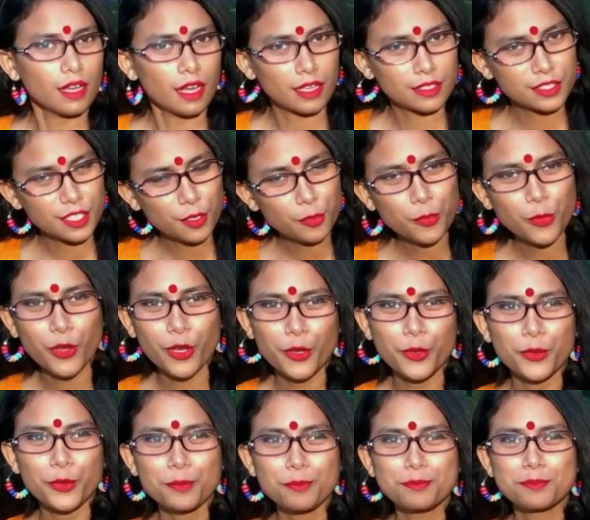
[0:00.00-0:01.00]
আসসালামু
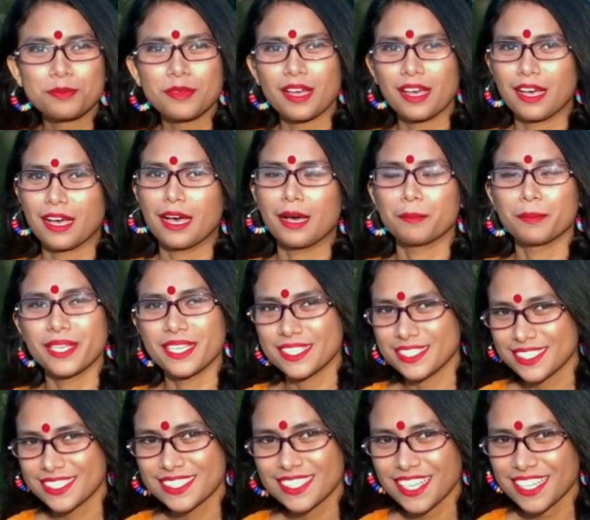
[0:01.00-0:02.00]
আলাইকুম আমি
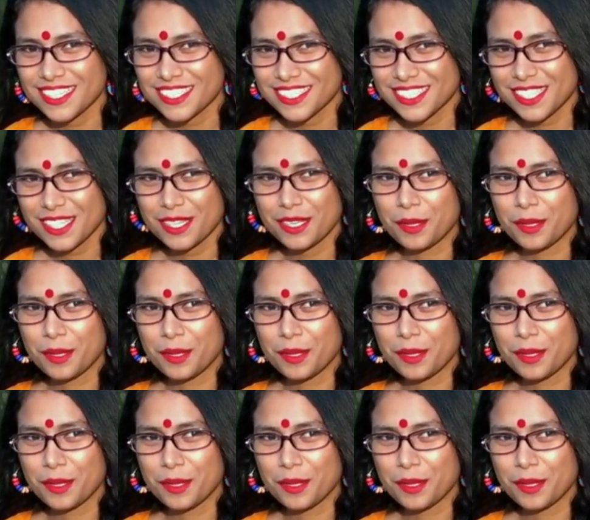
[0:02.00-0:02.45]
ঈশিতা ইশি